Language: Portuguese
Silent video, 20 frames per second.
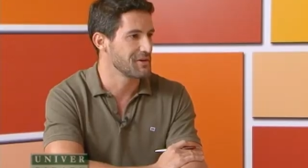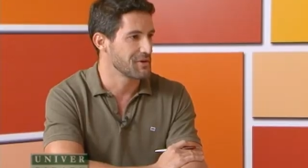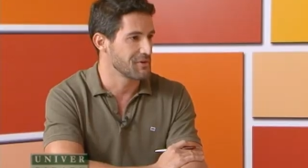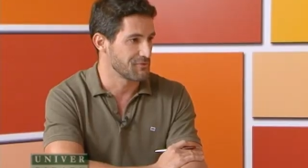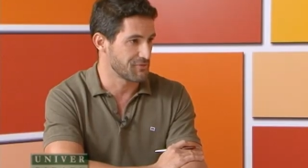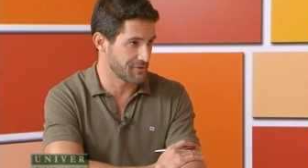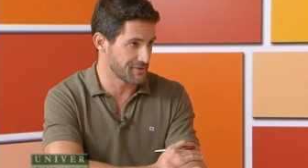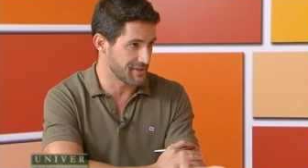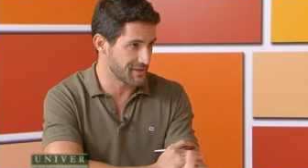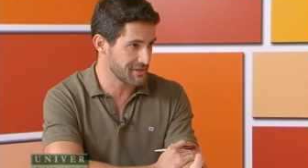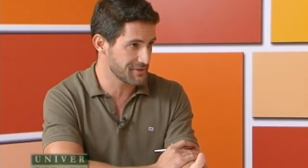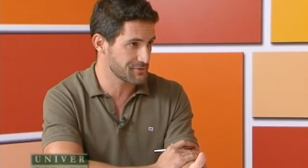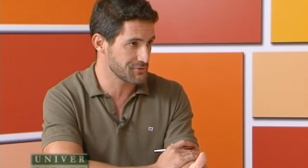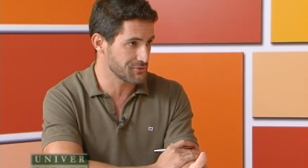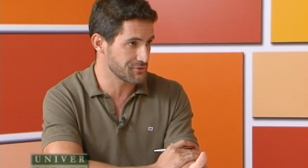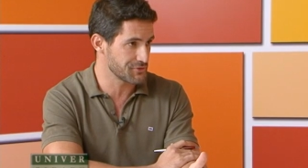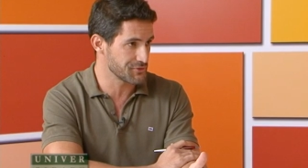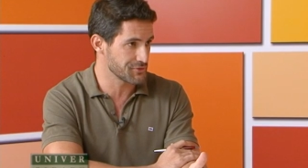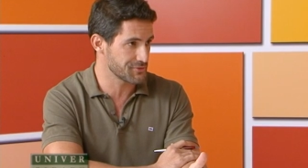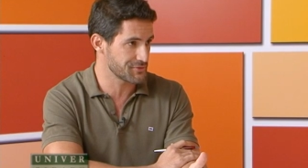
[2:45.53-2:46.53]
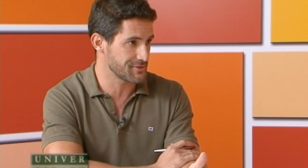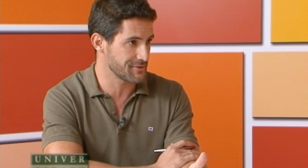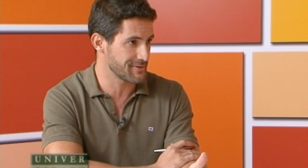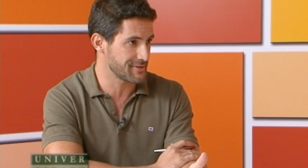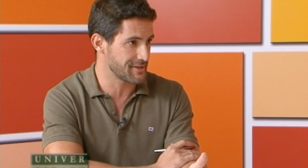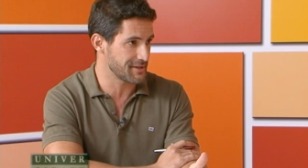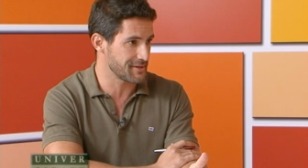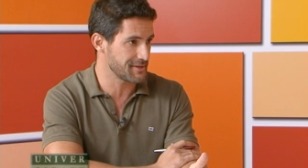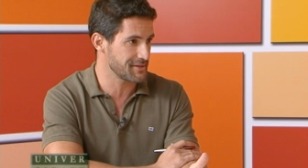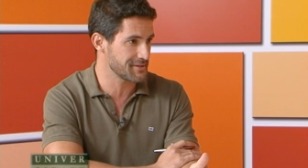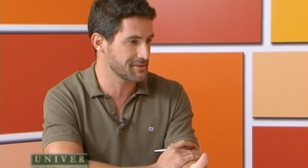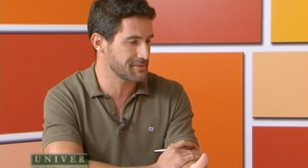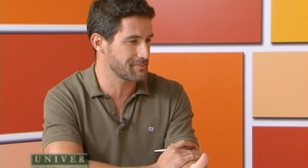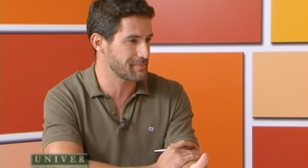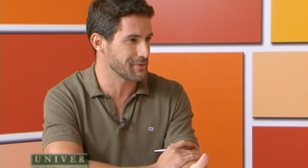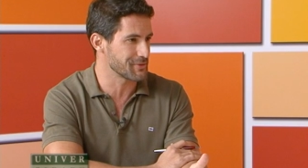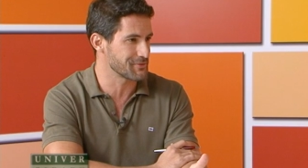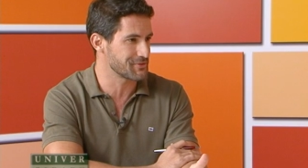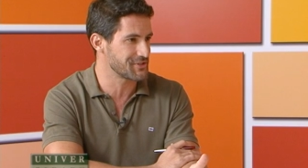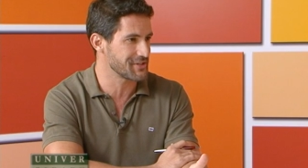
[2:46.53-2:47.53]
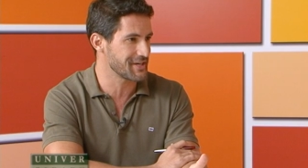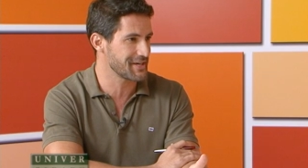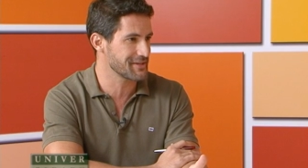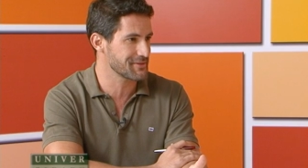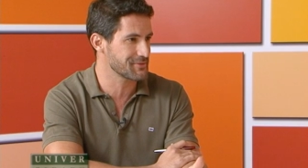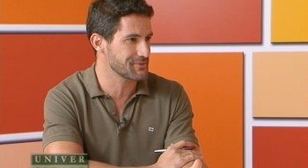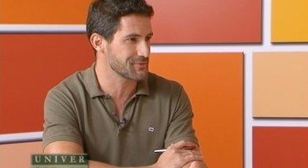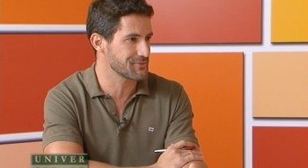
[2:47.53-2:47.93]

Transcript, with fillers: Foi daí que surgiu o seu interesse pelo teatro?